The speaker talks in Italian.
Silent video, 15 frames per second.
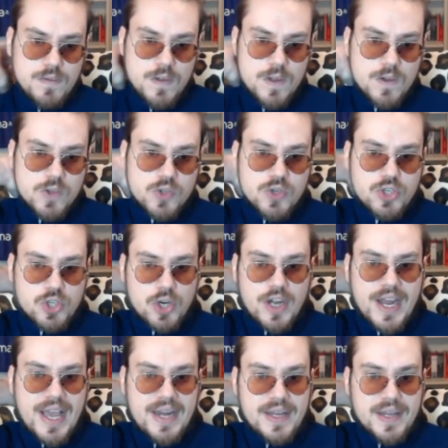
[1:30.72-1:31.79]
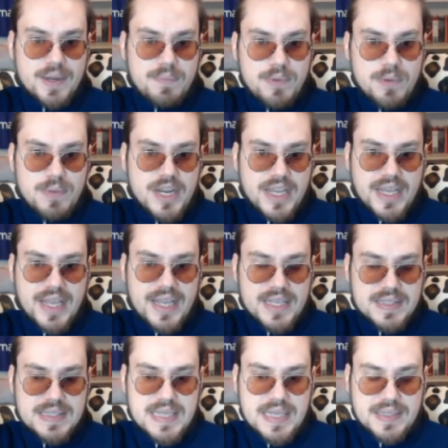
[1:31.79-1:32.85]
sui giornali Repubblica e
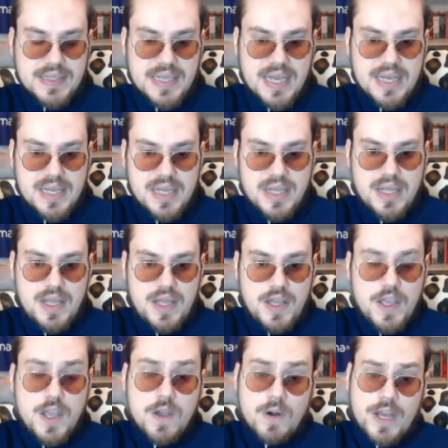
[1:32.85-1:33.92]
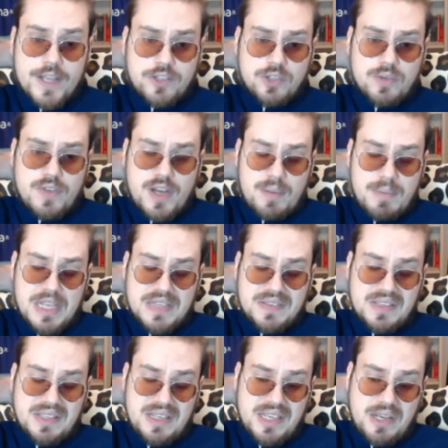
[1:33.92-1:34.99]
Gazzetta e ho letto
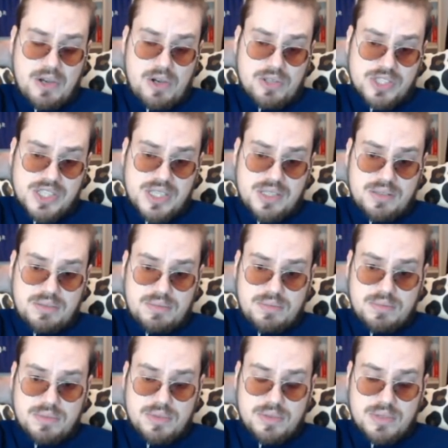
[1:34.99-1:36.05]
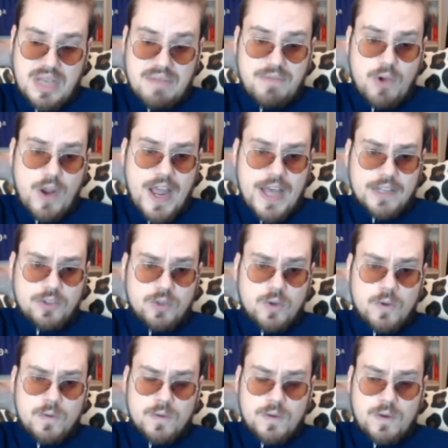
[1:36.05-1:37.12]
veramente delle cose, eh,
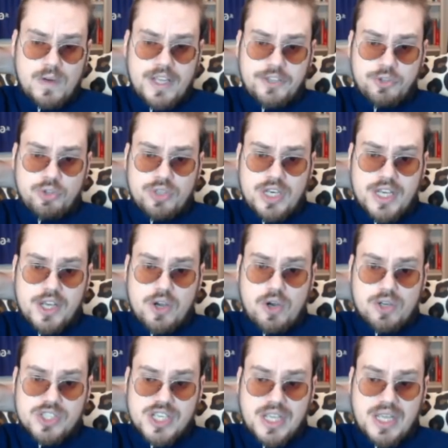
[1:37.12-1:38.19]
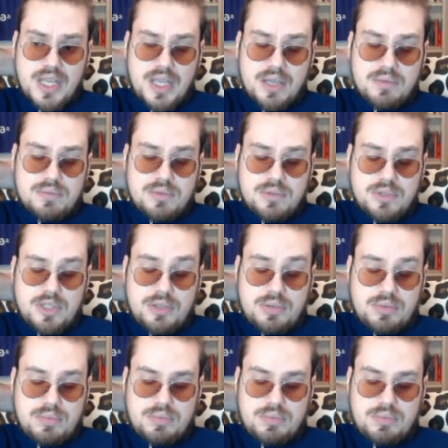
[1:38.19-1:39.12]
avvocato, ho letto delle cose che ho detto